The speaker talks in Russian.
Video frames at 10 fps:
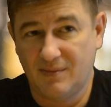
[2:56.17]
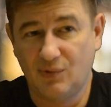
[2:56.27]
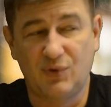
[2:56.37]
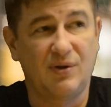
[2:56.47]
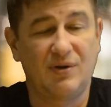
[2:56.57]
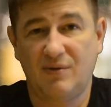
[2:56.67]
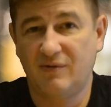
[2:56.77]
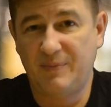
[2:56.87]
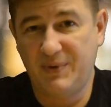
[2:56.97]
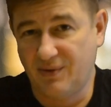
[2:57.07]
Ну,
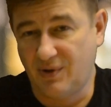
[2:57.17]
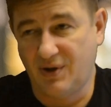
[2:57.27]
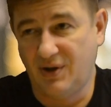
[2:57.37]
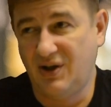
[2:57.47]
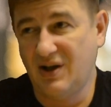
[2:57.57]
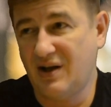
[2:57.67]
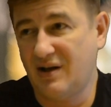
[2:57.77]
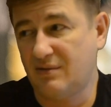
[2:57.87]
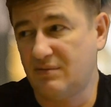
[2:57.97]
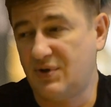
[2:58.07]
во-первых,
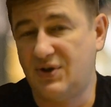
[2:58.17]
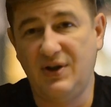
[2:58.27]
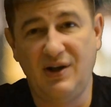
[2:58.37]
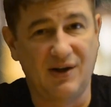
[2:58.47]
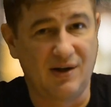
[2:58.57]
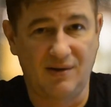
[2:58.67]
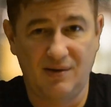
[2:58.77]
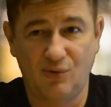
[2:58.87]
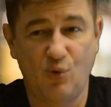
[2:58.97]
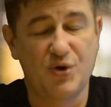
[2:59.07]
я сильно,
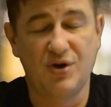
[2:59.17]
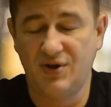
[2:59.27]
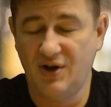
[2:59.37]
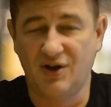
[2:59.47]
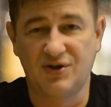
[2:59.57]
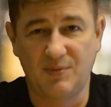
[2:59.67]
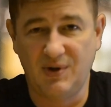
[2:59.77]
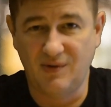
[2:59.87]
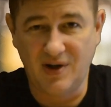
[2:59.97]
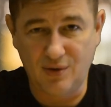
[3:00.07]
очень сильно
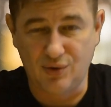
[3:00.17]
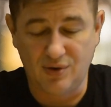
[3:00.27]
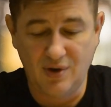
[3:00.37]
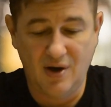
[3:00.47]
сомневаюсь,